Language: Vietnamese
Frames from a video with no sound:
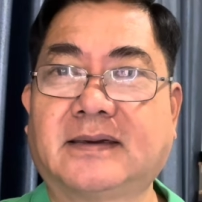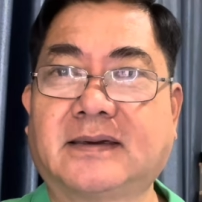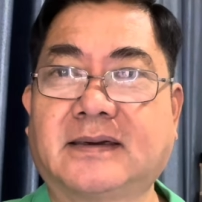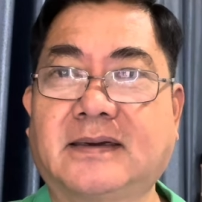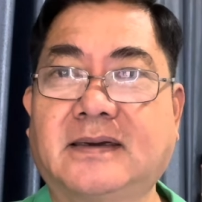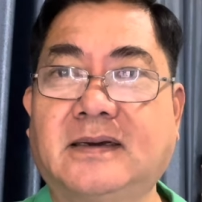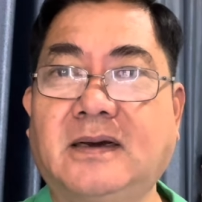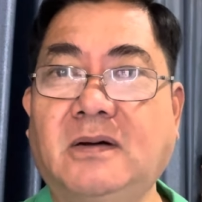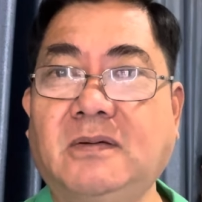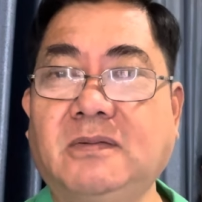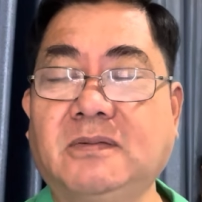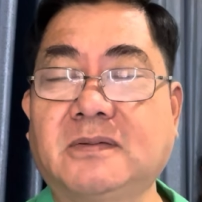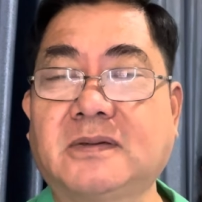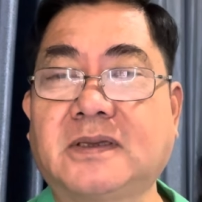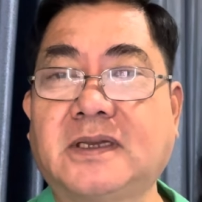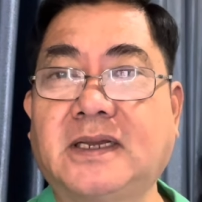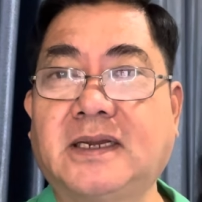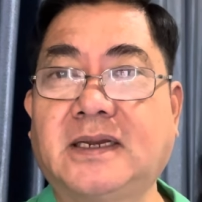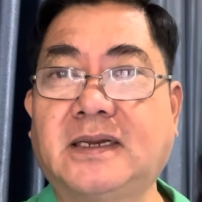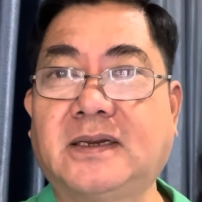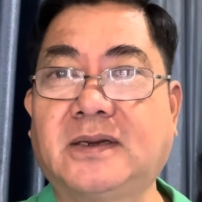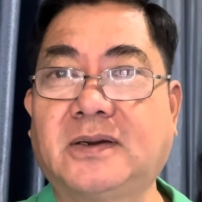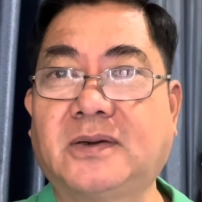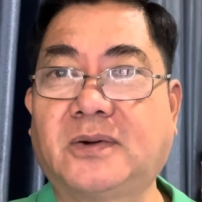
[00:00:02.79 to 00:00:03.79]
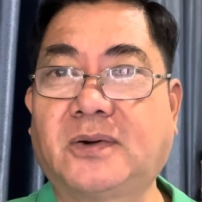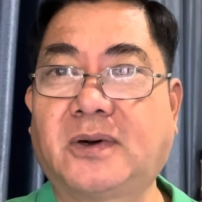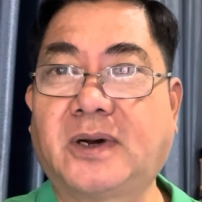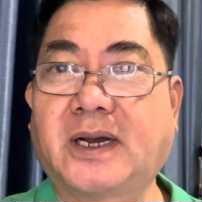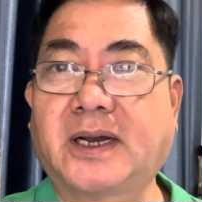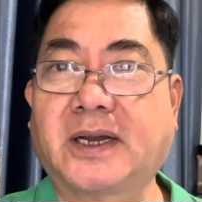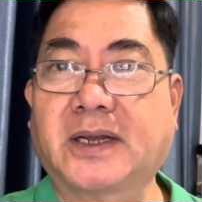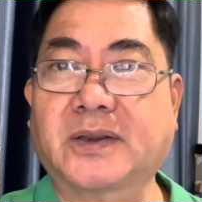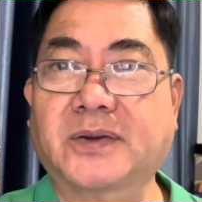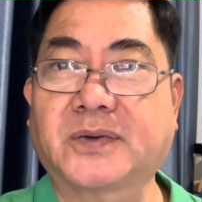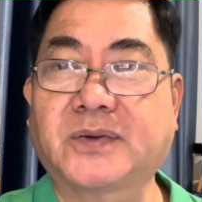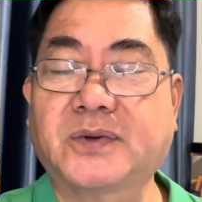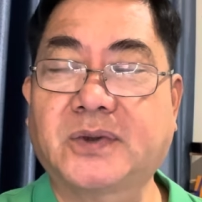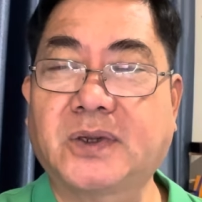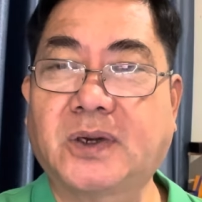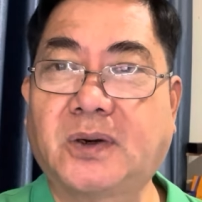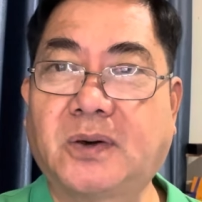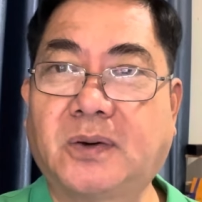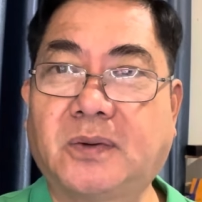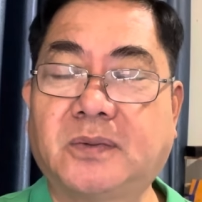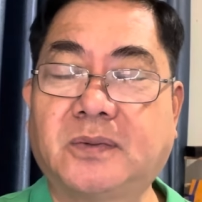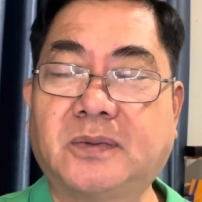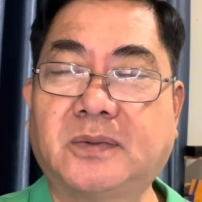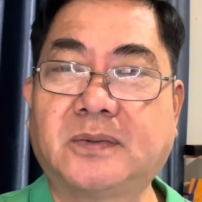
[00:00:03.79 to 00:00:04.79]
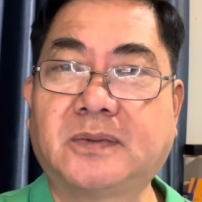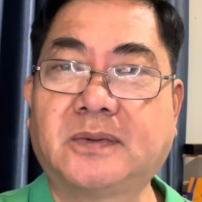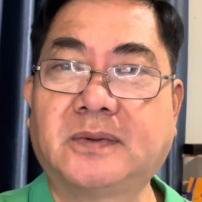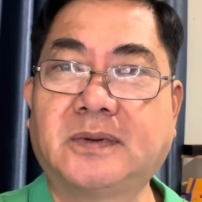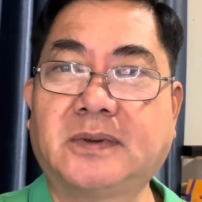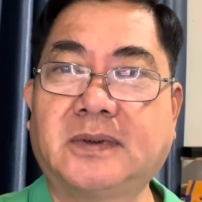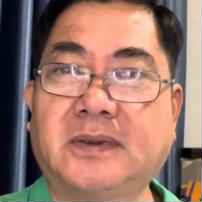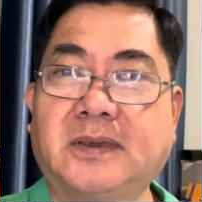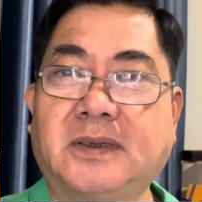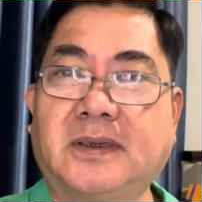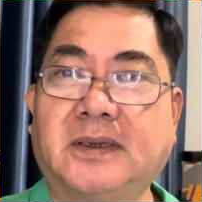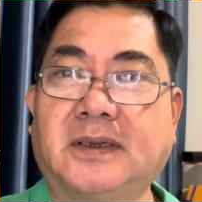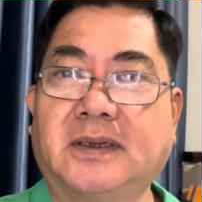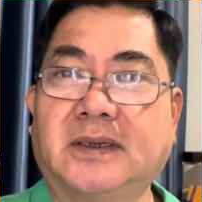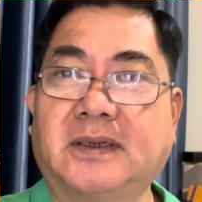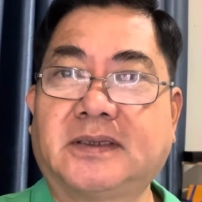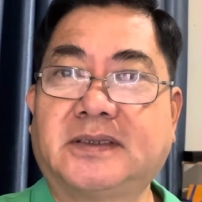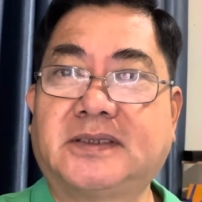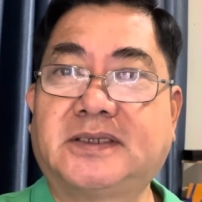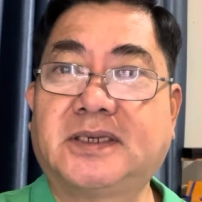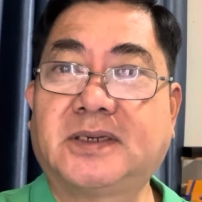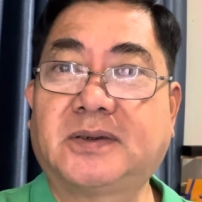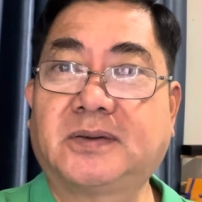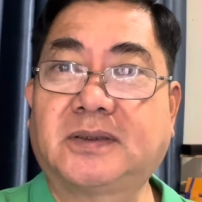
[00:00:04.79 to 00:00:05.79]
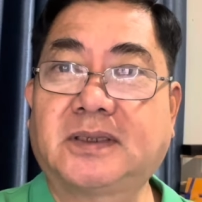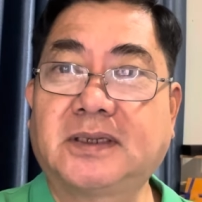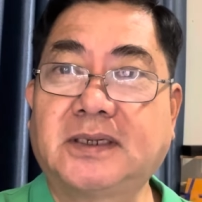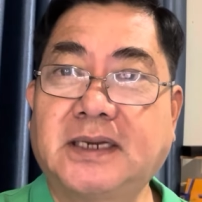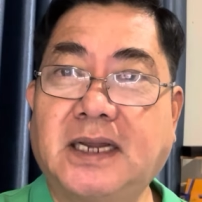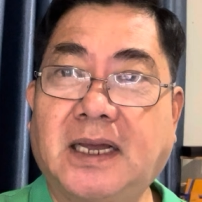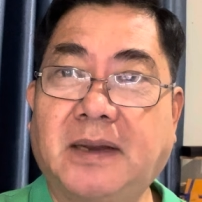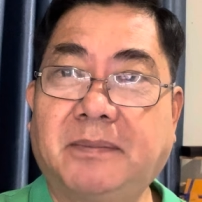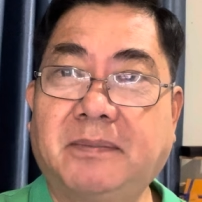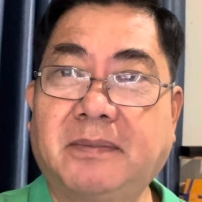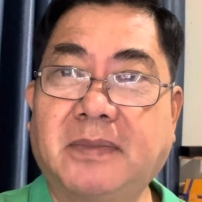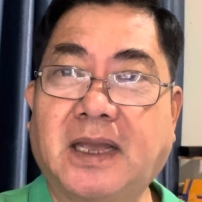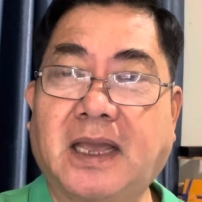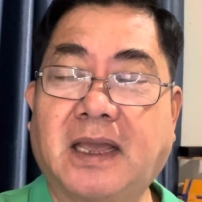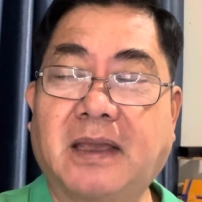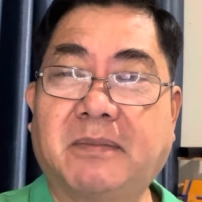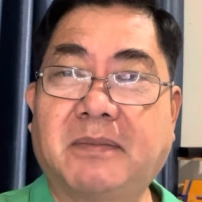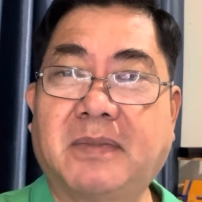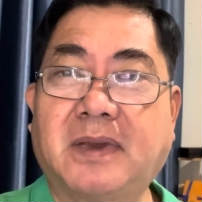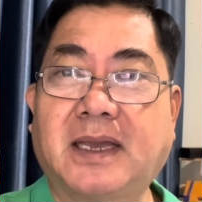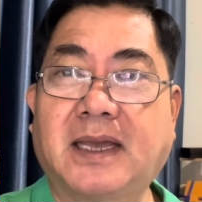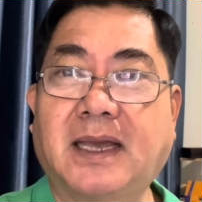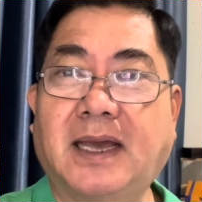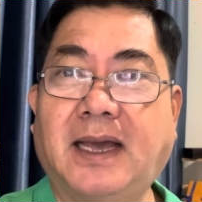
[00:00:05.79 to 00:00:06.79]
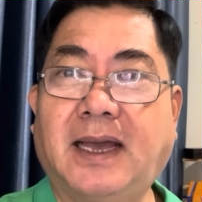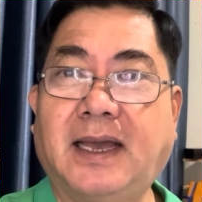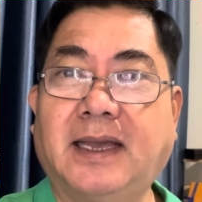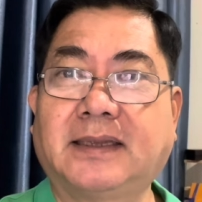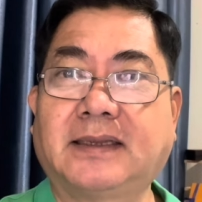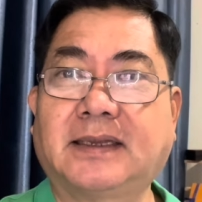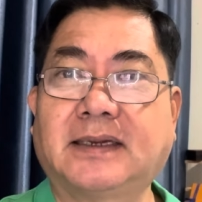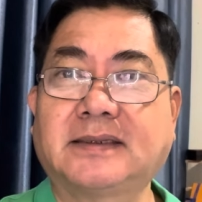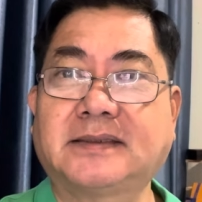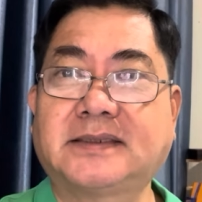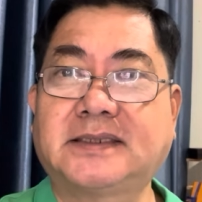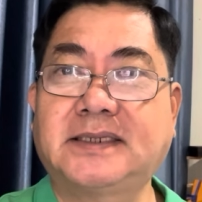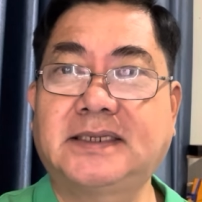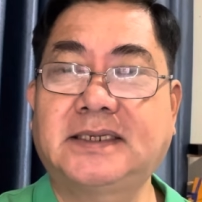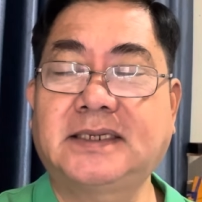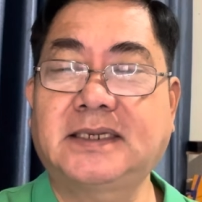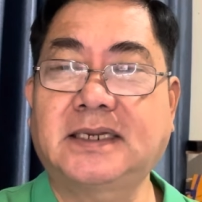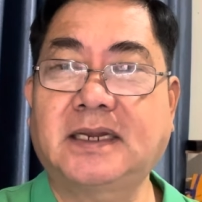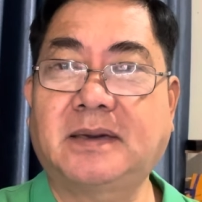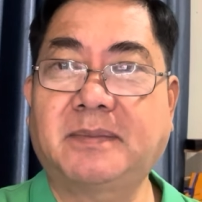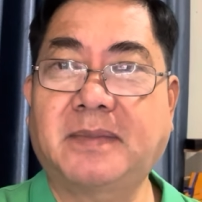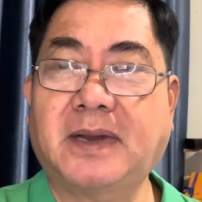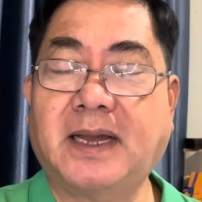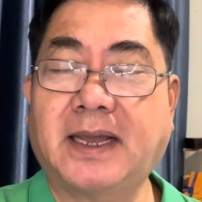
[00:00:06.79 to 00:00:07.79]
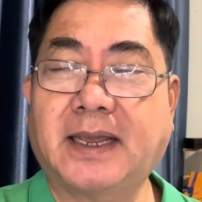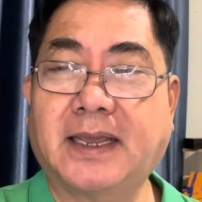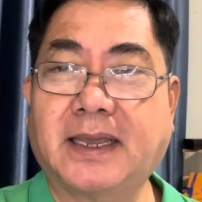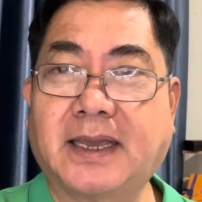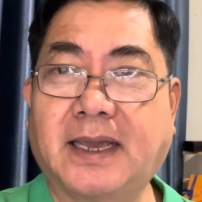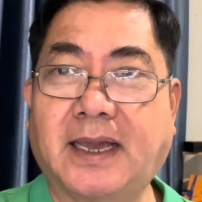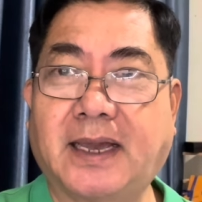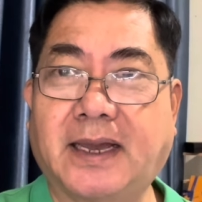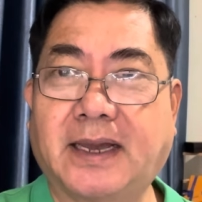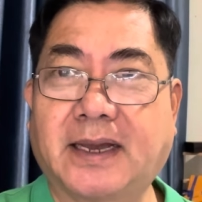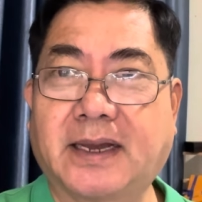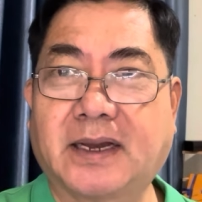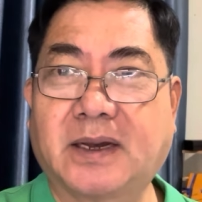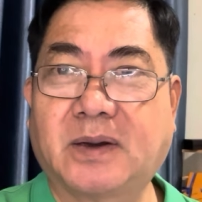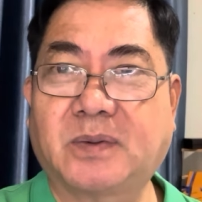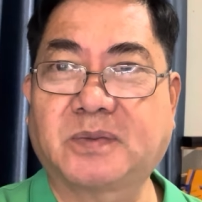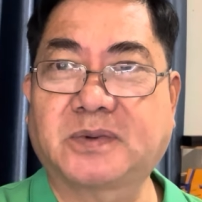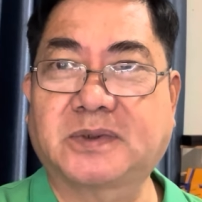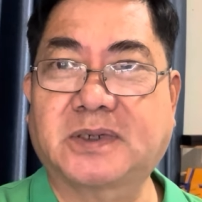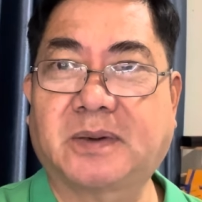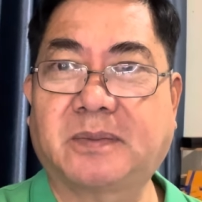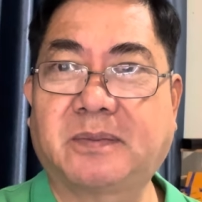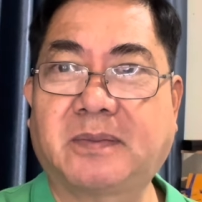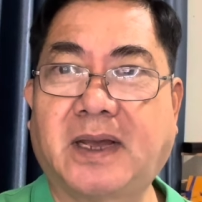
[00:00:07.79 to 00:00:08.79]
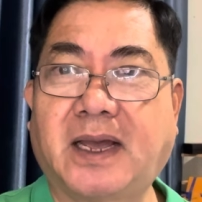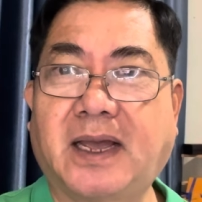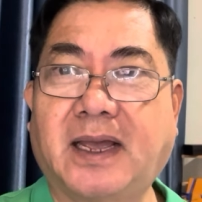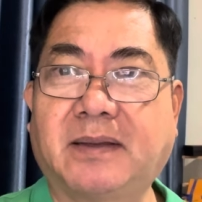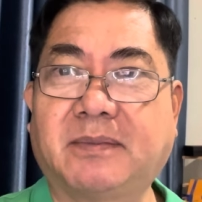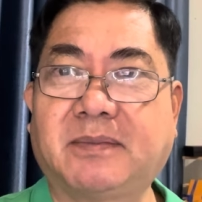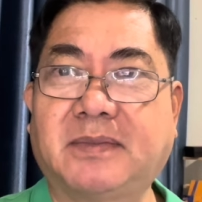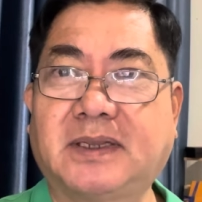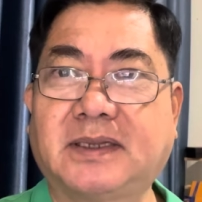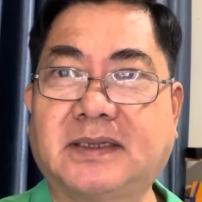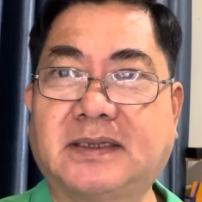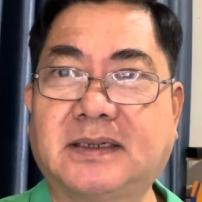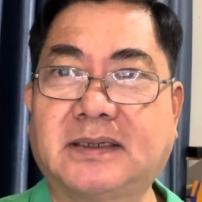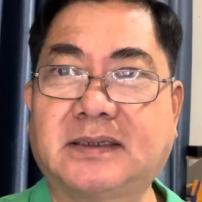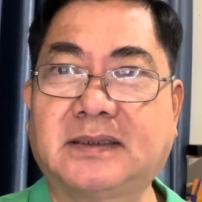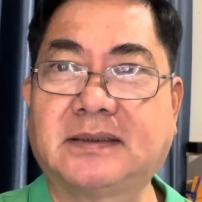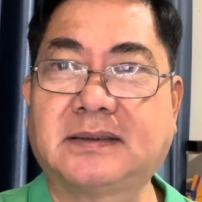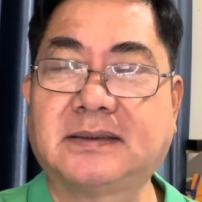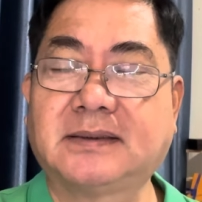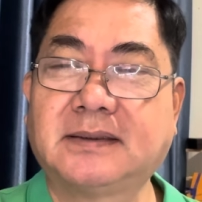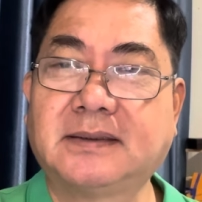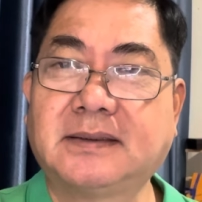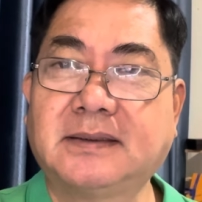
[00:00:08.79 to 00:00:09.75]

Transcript: Góc nhìn Hoàng Dồn Chiều thứ năm ngày 12 tháng 9 năm 2024